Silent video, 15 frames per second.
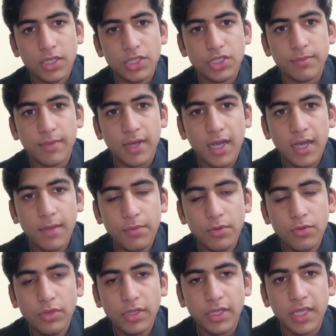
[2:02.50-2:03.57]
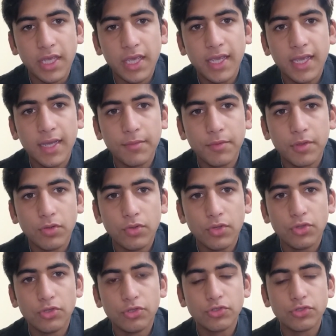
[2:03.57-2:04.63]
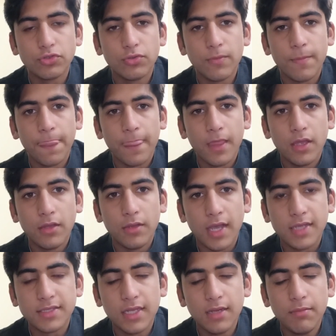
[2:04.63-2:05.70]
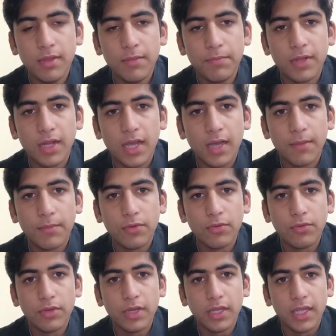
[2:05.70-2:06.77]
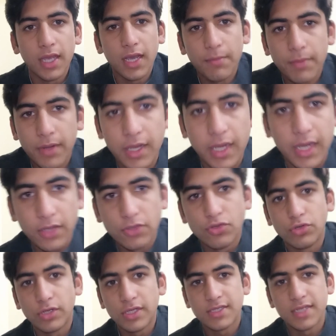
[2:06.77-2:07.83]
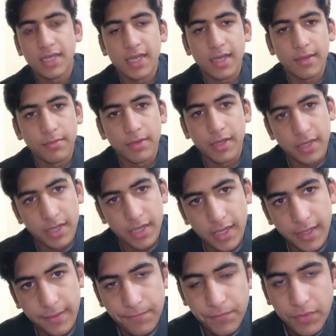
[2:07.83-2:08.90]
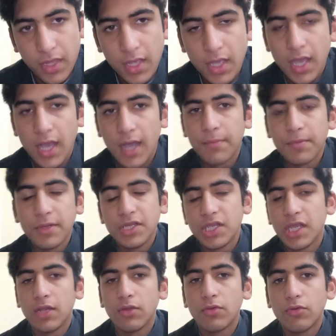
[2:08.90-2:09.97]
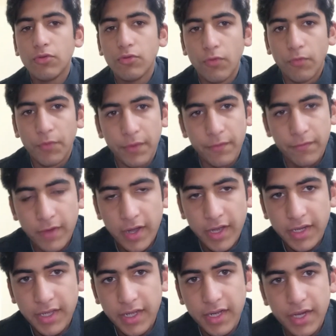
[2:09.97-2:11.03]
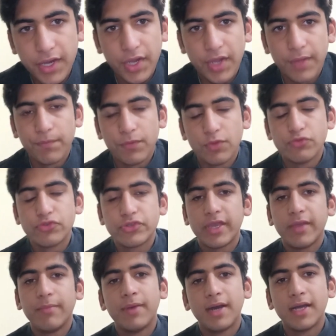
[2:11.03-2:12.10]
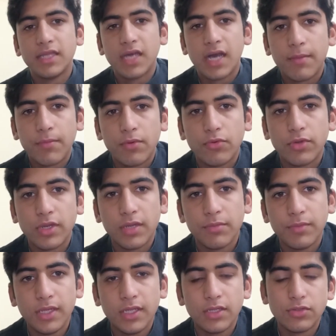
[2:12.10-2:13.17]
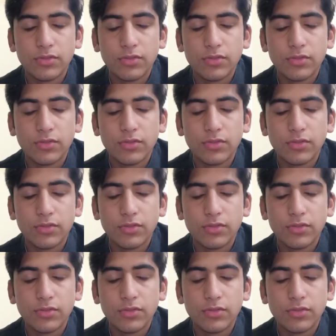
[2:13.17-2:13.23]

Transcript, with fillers: जब आप लोग ये काम करोगे दोस्तों असल में फिर आप लोगों ने यहाँ पर एक छोटा सा काम करना है अपने चैनल को वेरीफाइड करना है उसके बाद आप लोगों ने भी